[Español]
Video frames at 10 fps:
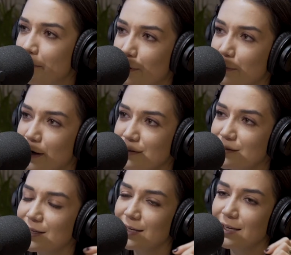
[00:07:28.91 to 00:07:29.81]

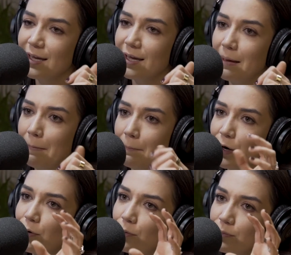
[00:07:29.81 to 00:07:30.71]
pobres, eh,
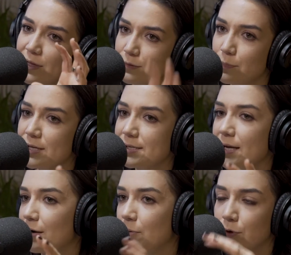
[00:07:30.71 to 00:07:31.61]
pero después
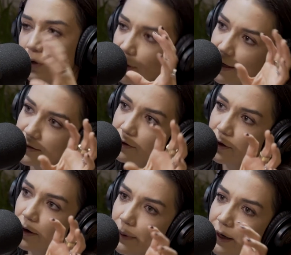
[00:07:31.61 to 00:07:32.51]
de como todo el
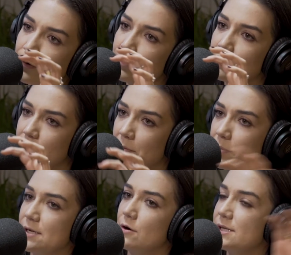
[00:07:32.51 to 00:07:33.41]
éxito del banco, se
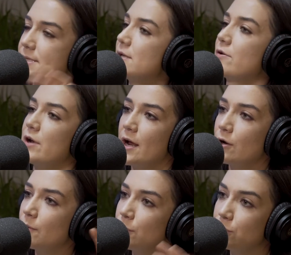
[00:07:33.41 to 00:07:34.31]
empezaron a
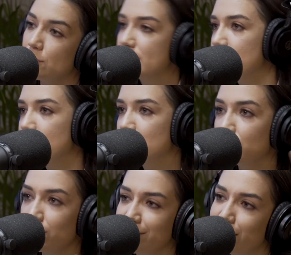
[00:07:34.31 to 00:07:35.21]
desarrollar como todos estos
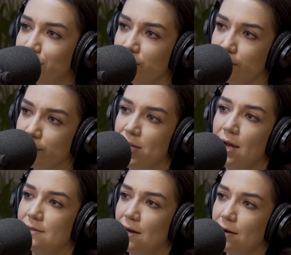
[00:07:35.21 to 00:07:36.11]
otros negocios
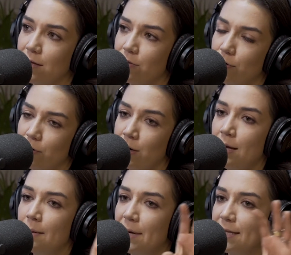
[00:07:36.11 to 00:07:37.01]
sociales alrededor
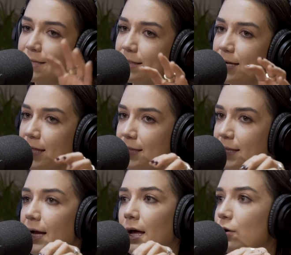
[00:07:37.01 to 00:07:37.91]
para tratar de
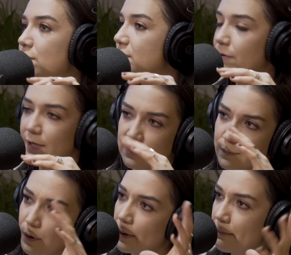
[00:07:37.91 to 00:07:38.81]
atacar los
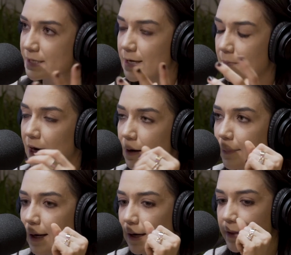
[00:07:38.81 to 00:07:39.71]
diferentes problemas que habían
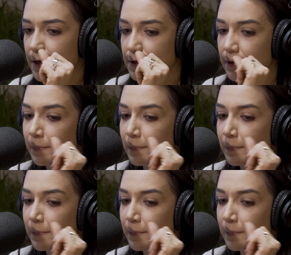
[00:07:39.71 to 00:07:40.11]
en Bangladesh.